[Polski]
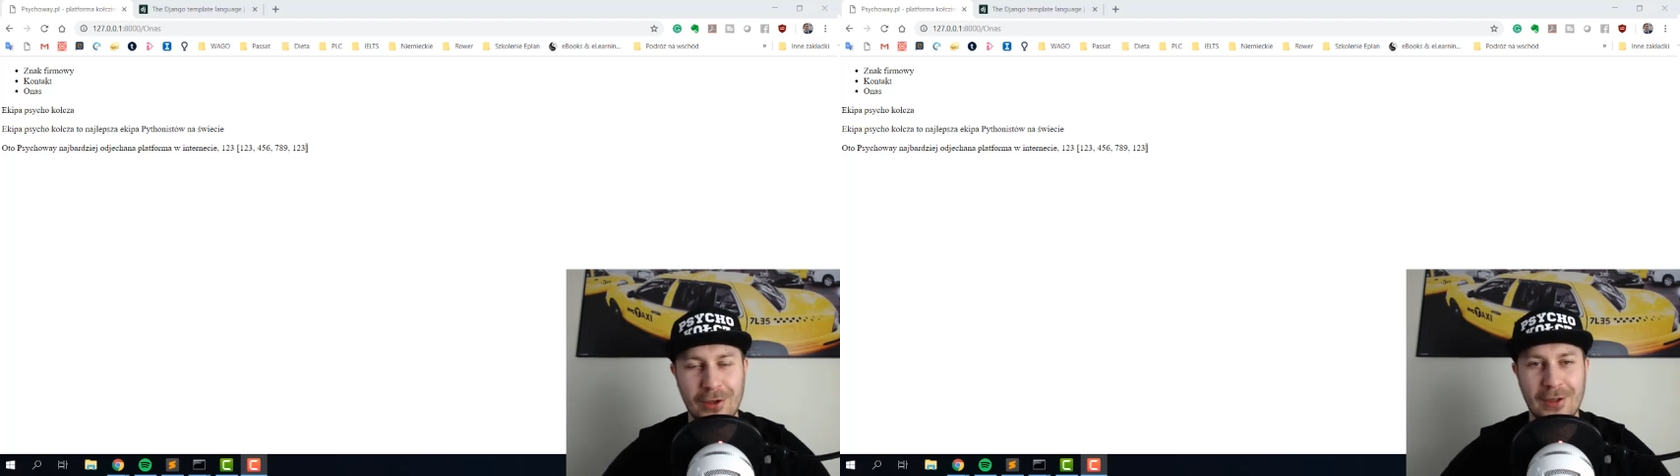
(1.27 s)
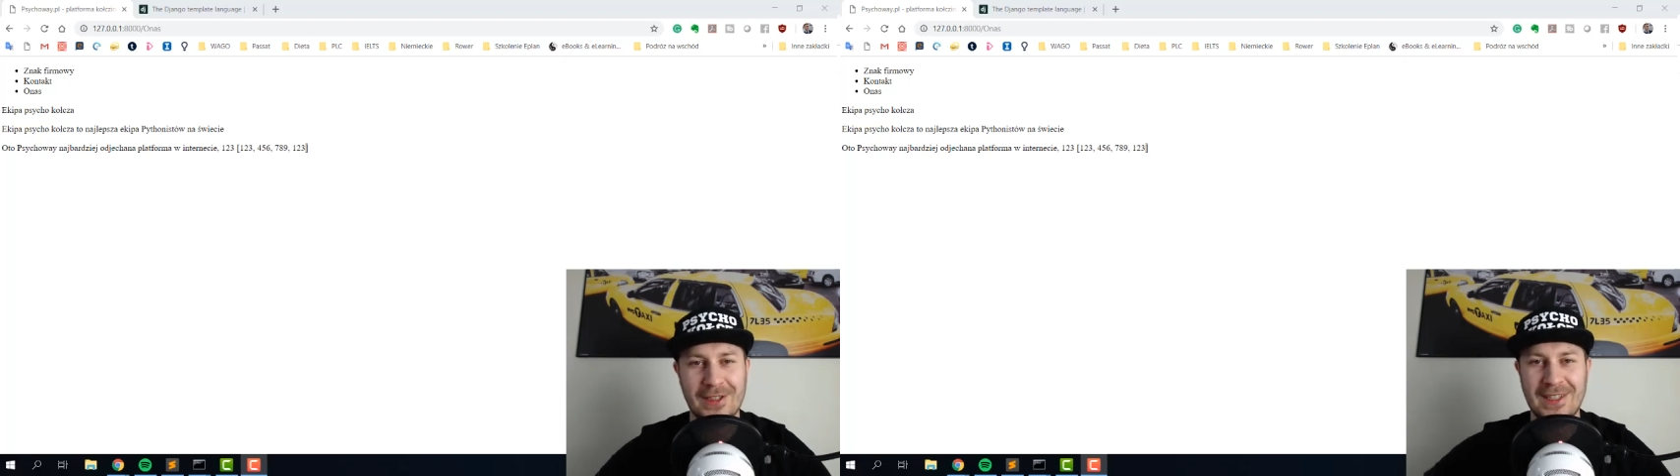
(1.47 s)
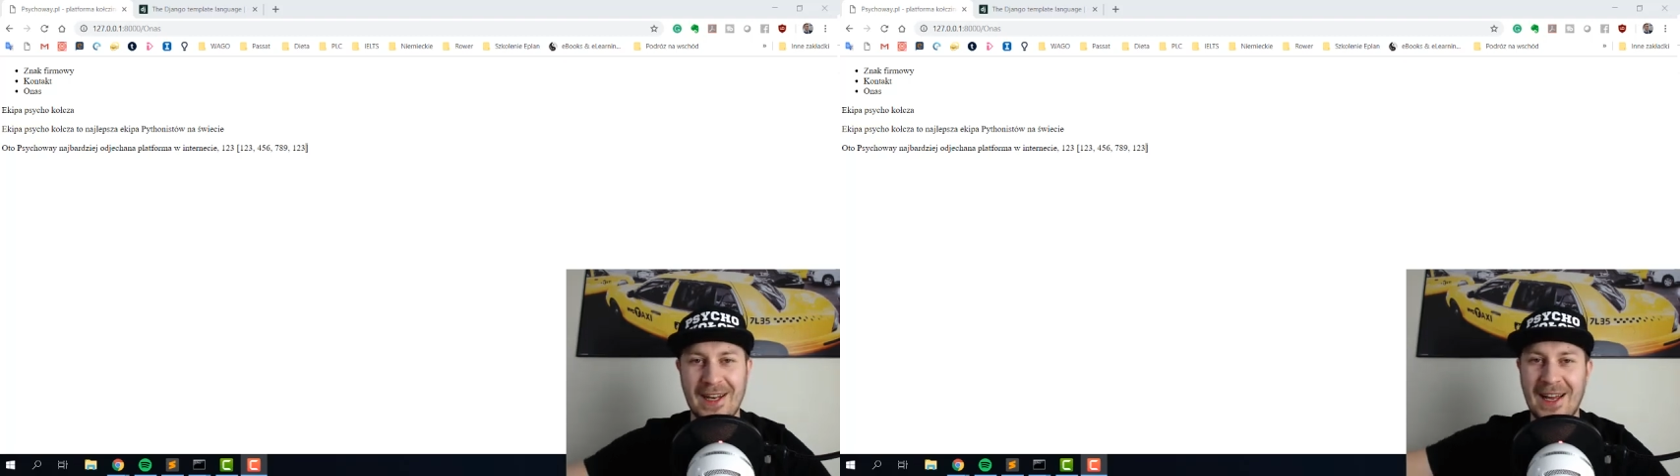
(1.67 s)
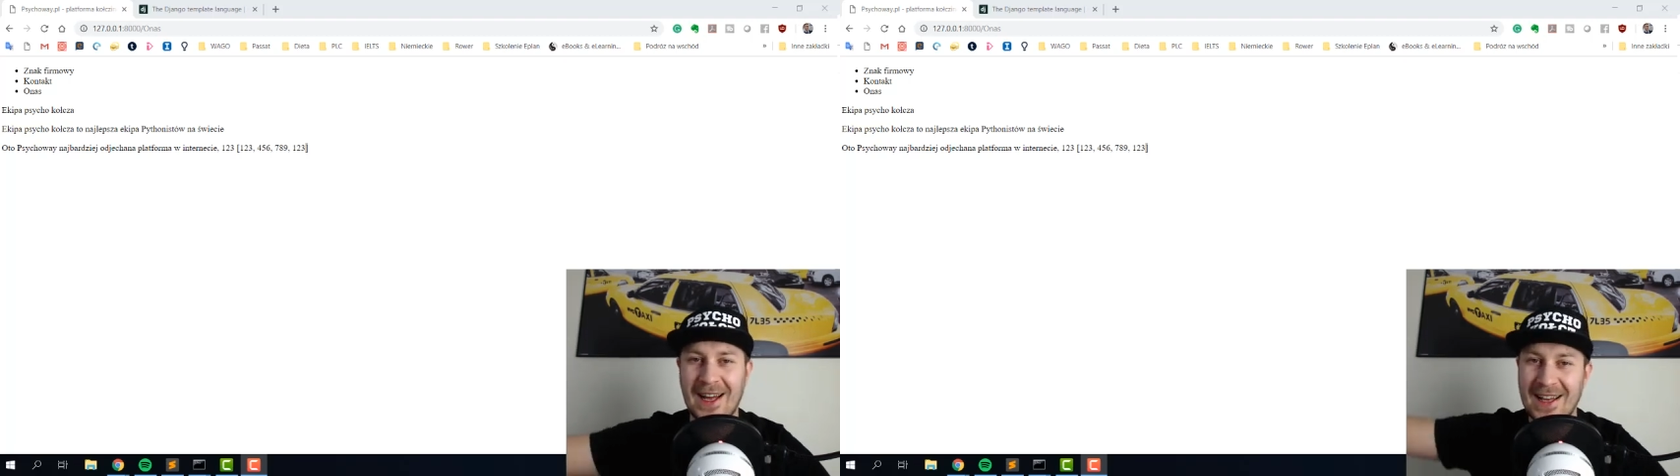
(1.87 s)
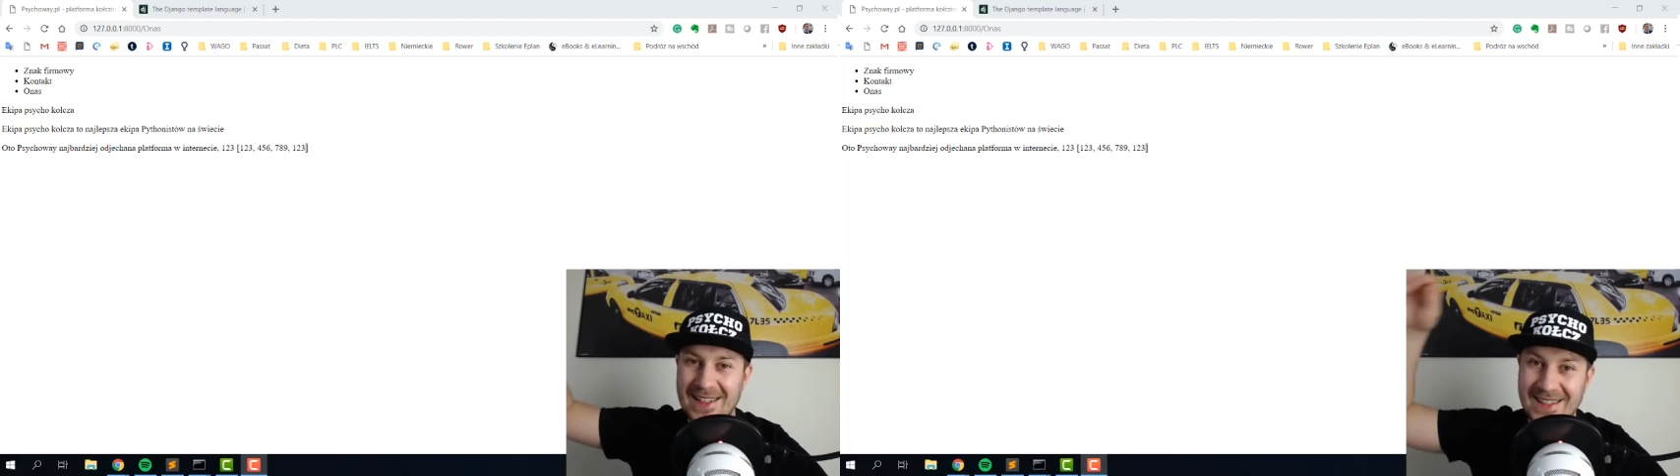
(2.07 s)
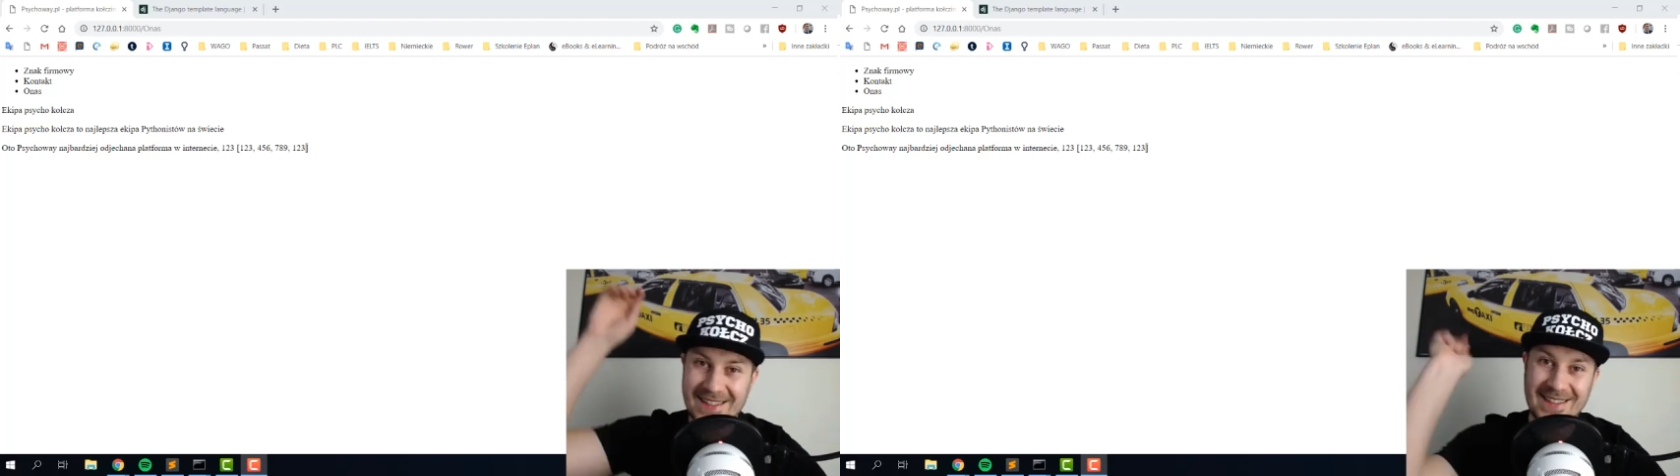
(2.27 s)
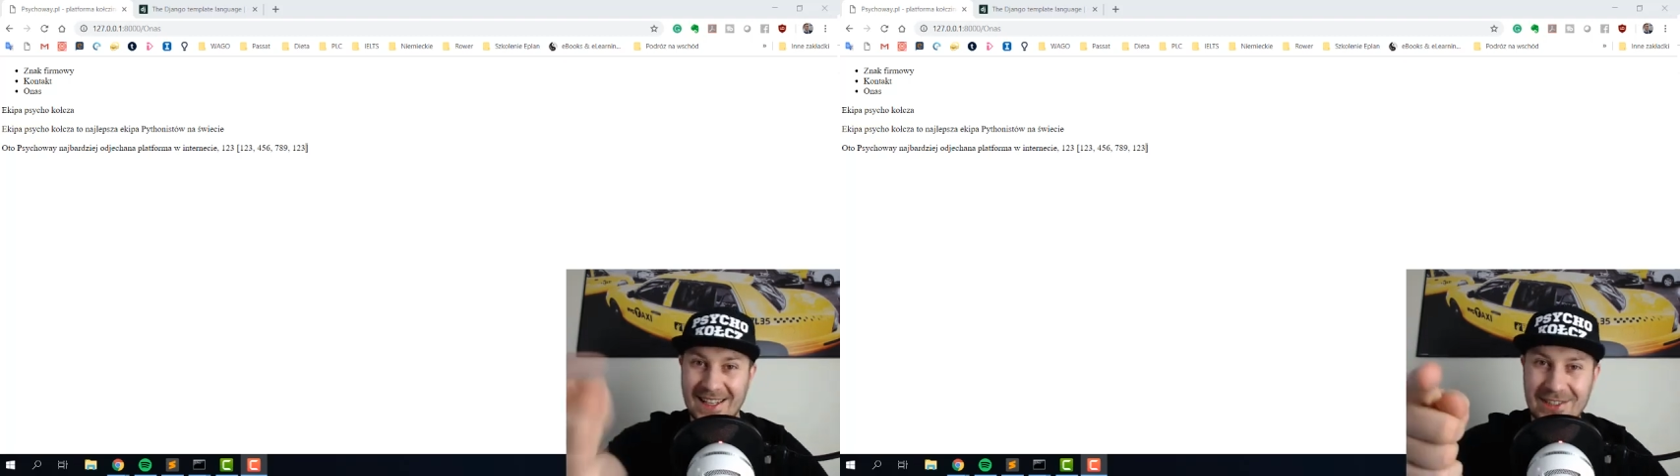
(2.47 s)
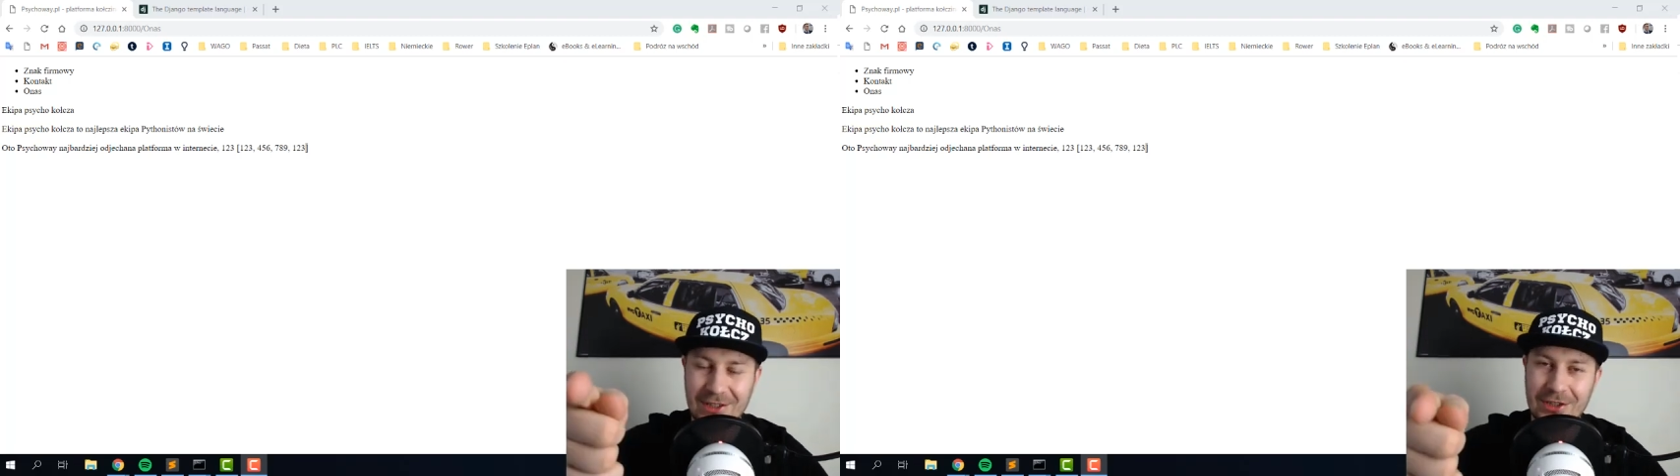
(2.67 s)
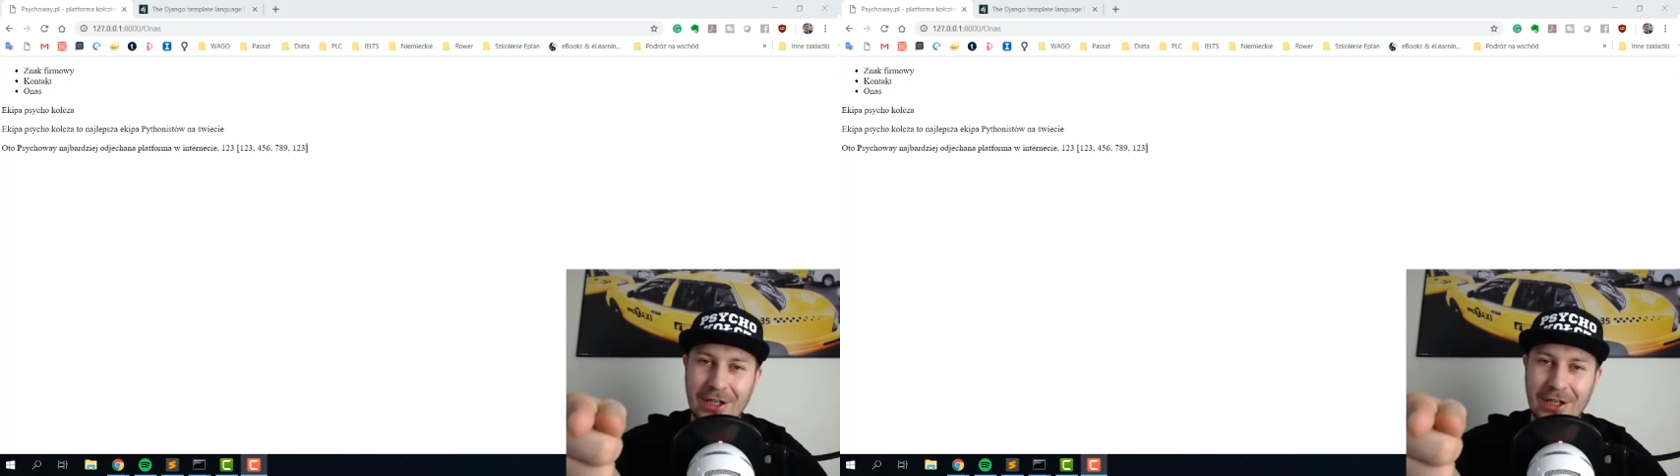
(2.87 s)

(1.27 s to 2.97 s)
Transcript: to jest seria Zacznij